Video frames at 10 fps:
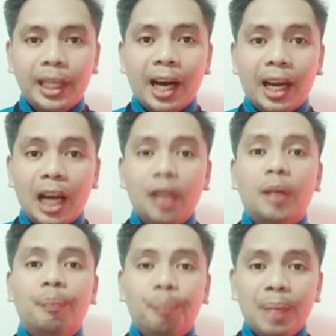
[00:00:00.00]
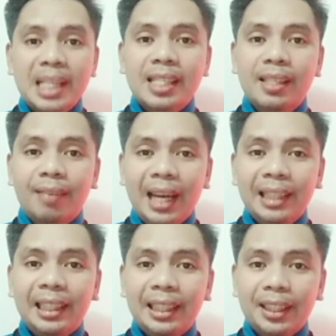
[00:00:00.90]
for the crown of Miss
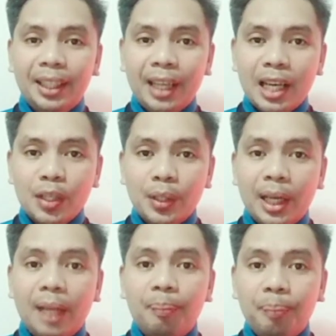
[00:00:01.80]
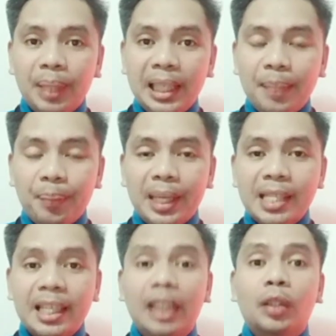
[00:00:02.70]
Grand International
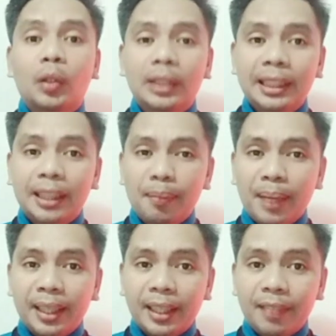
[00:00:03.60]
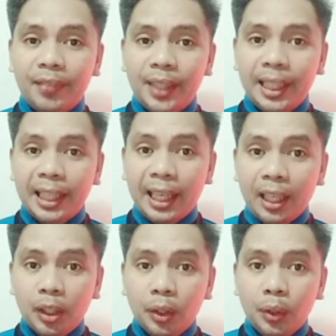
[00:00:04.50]
Philippines itong si Samantha
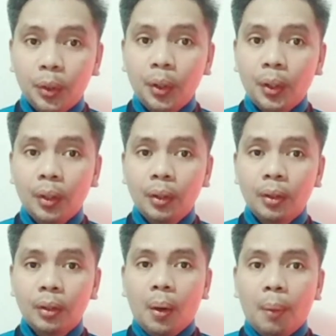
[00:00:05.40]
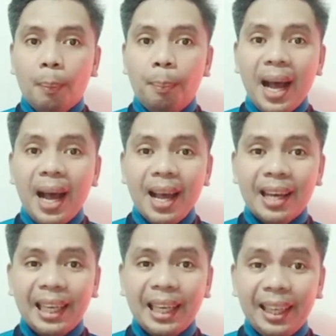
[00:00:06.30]
Bernardo.
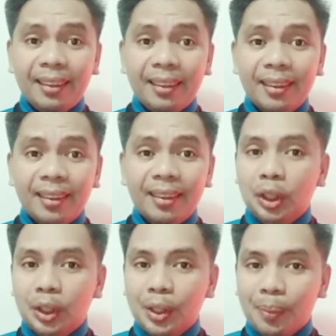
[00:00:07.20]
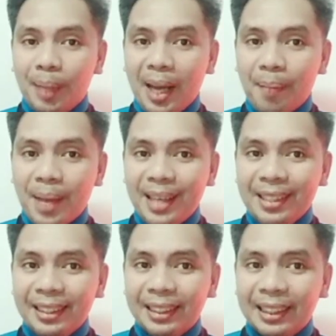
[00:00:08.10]
Bakit? Gusto nyo
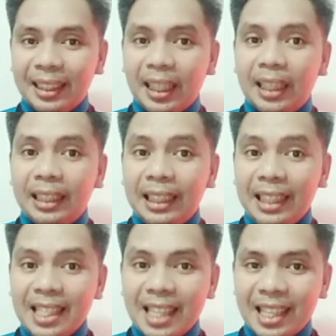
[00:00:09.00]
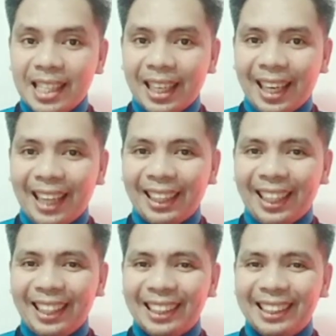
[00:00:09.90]
malaman? Iisa-isek
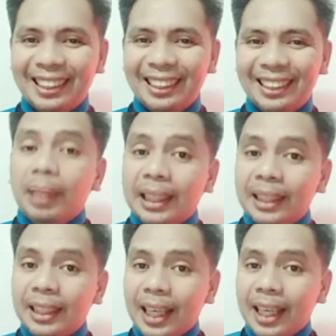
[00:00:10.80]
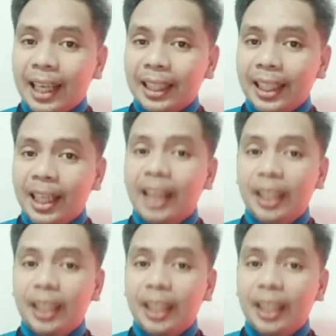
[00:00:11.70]
natin. Matatandaan natin na